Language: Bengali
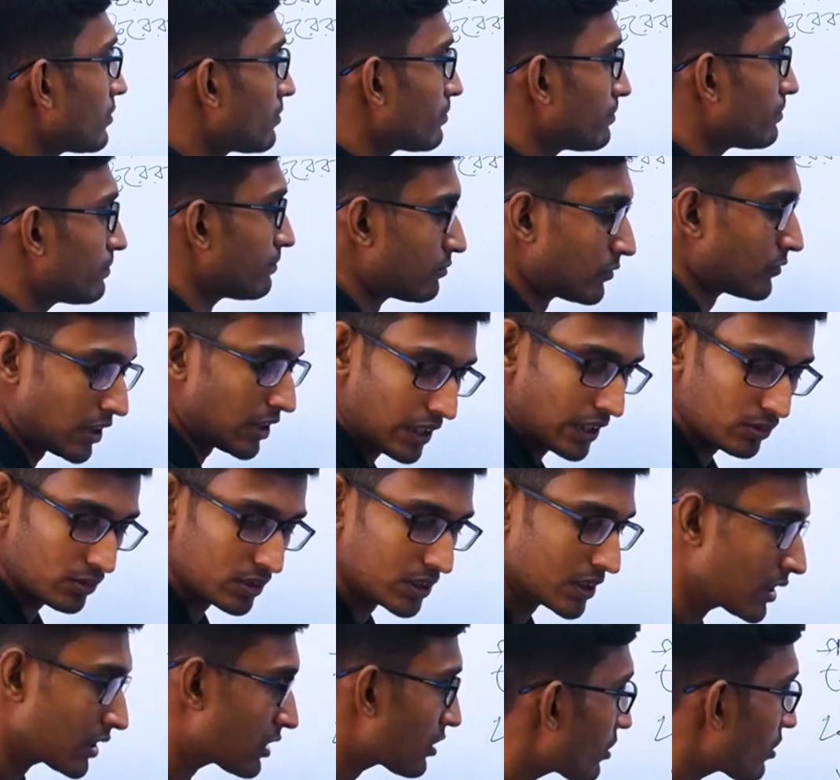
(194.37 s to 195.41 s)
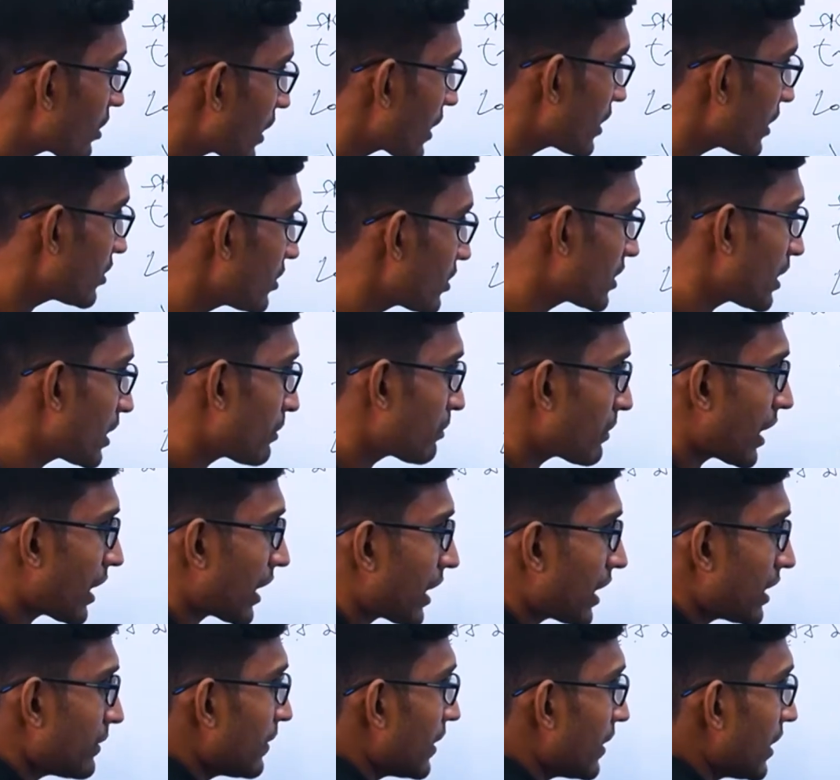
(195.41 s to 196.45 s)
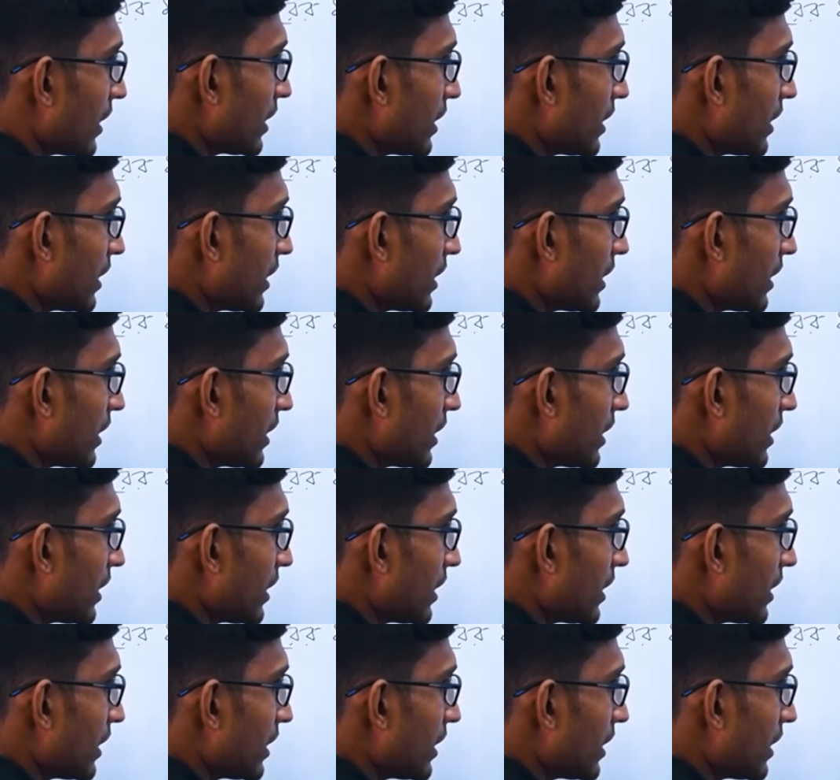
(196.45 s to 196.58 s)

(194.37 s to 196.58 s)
তাহলে এখন চিত্রটা কি হচ্ছে আমরা আঁকাই ফেলি